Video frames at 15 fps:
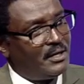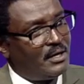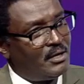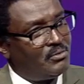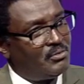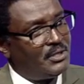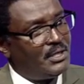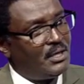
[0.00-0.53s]

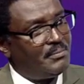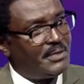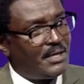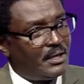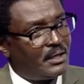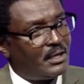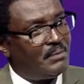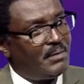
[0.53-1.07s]
قانونية من
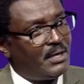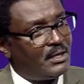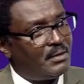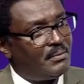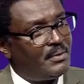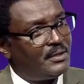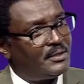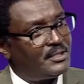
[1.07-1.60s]
حق
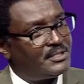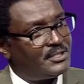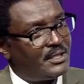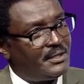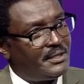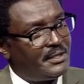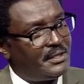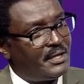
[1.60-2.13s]
المحكمة
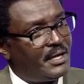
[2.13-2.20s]
تستدعي